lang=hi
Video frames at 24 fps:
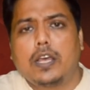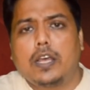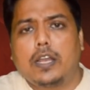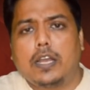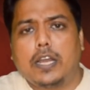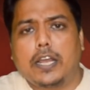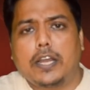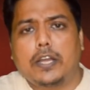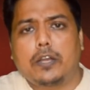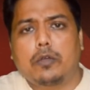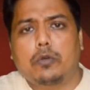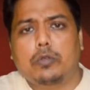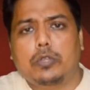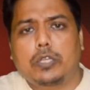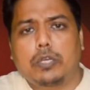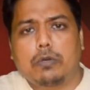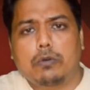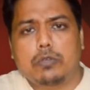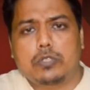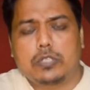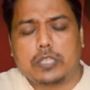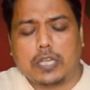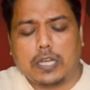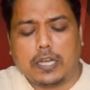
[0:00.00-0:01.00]
लेने होते हैं
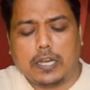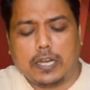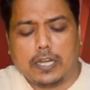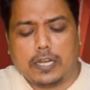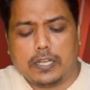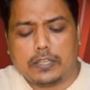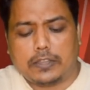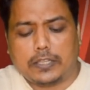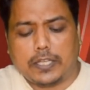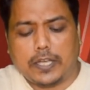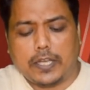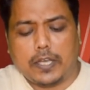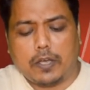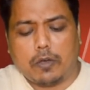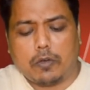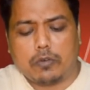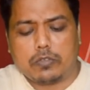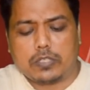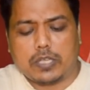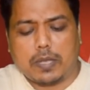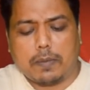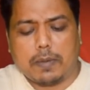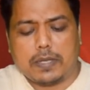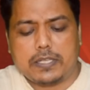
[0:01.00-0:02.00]
उससे ले लेते हैं और
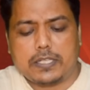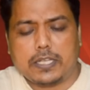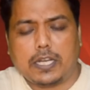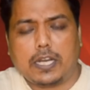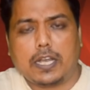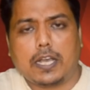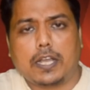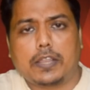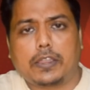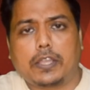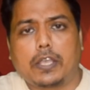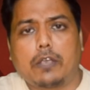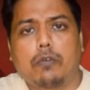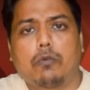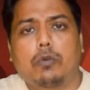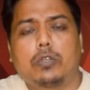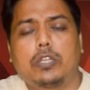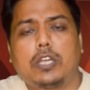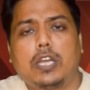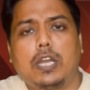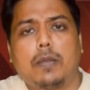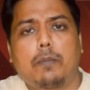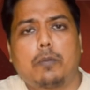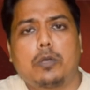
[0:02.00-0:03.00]
उसके बाद चले जाते हैं वो
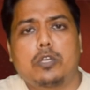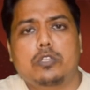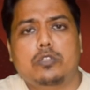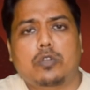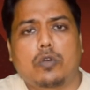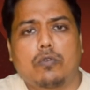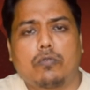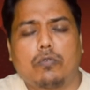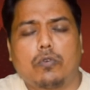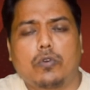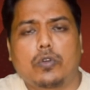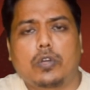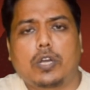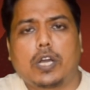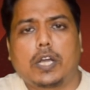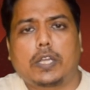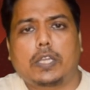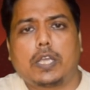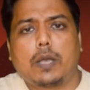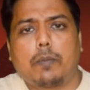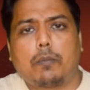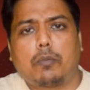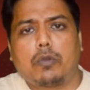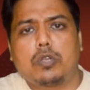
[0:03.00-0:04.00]
दिल्ली पुलिस को फ़ोन
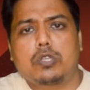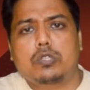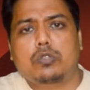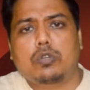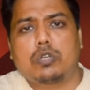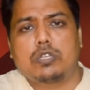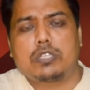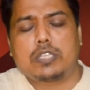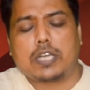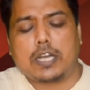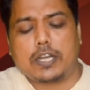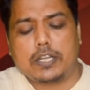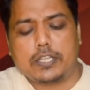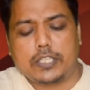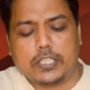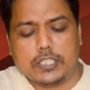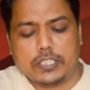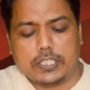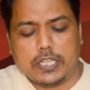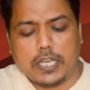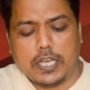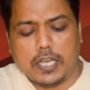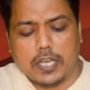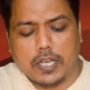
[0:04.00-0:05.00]
करता है पुलिस को ये सारी
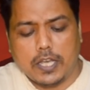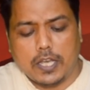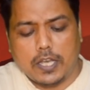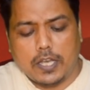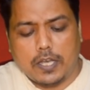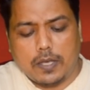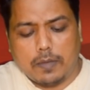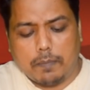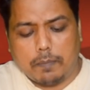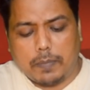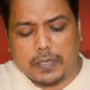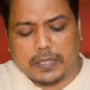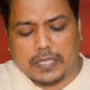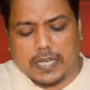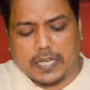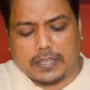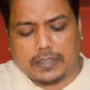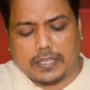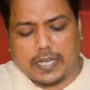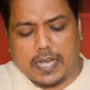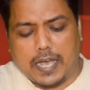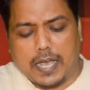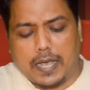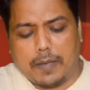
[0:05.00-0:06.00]
चीज़ें
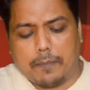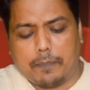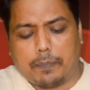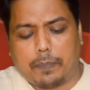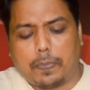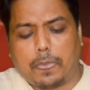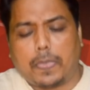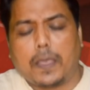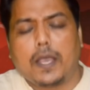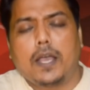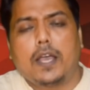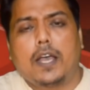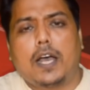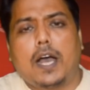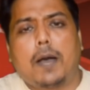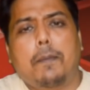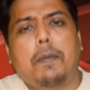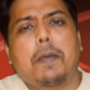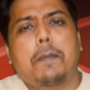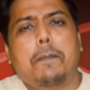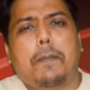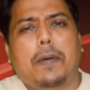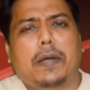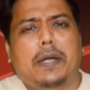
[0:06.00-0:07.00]
बताता है
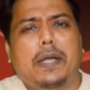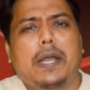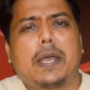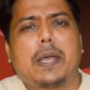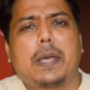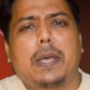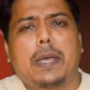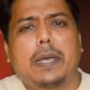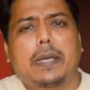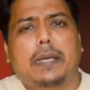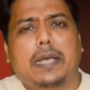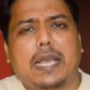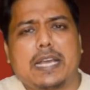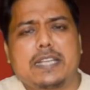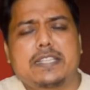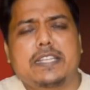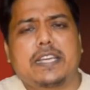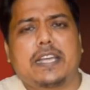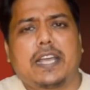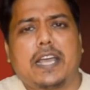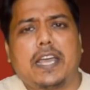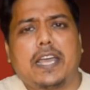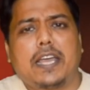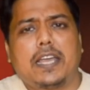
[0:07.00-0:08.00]
अभी पकड़े
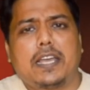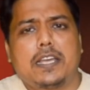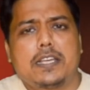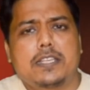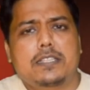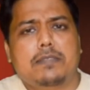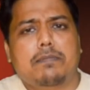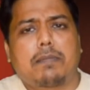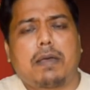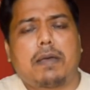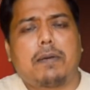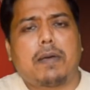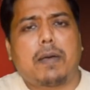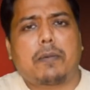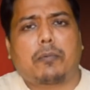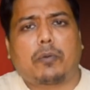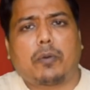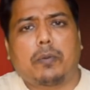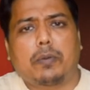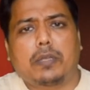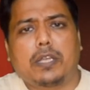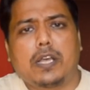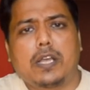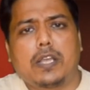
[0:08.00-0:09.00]
कैसे गए इसमें मैं
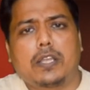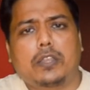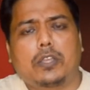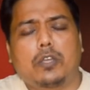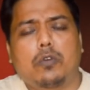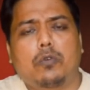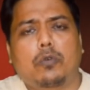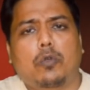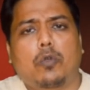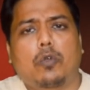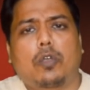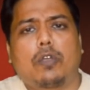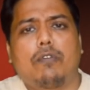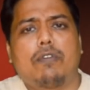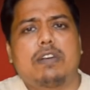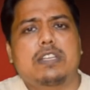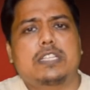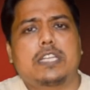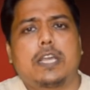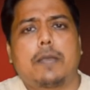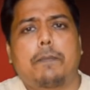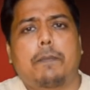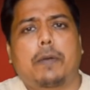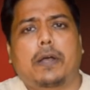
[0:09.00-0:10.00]
आपको बता देता हूँ क्योंकि
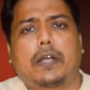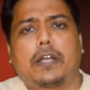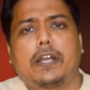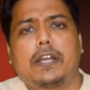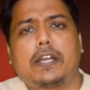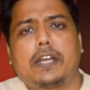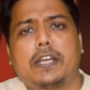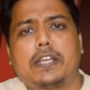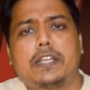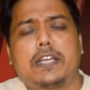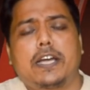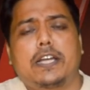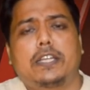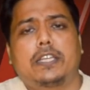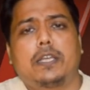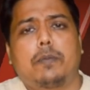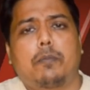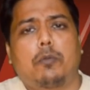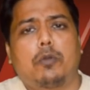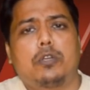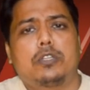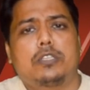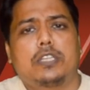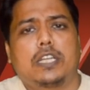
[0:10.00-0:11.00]
वैसे ये पकड़े नहीं जाते
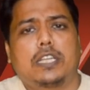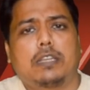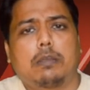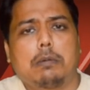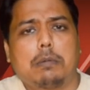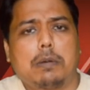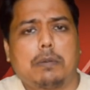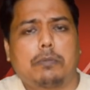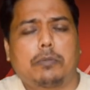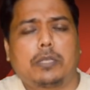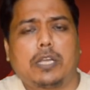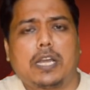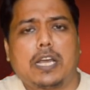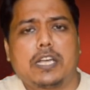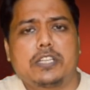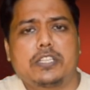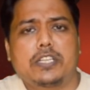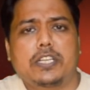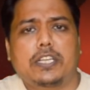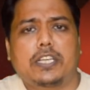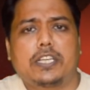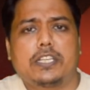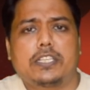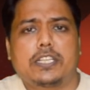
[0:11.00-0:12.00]
पुलिस ने तमाम
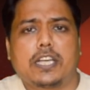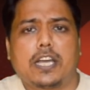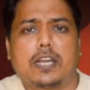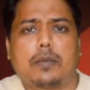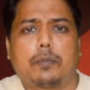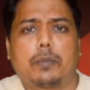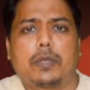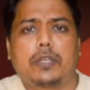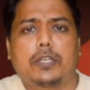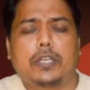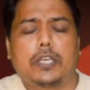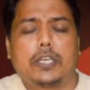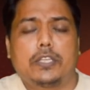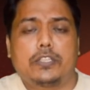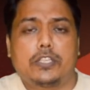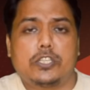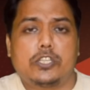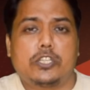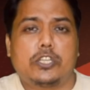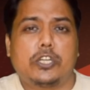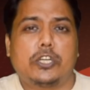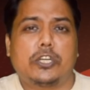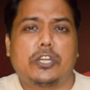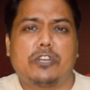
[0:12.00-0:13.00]
तलाशी की छानबीन की
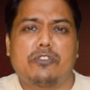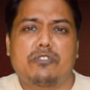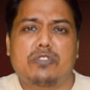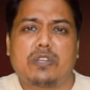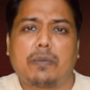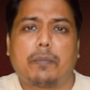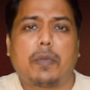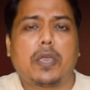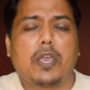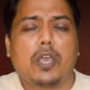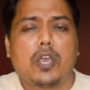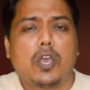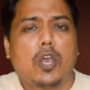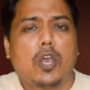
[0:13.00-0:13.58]
सीसीटीवी से भी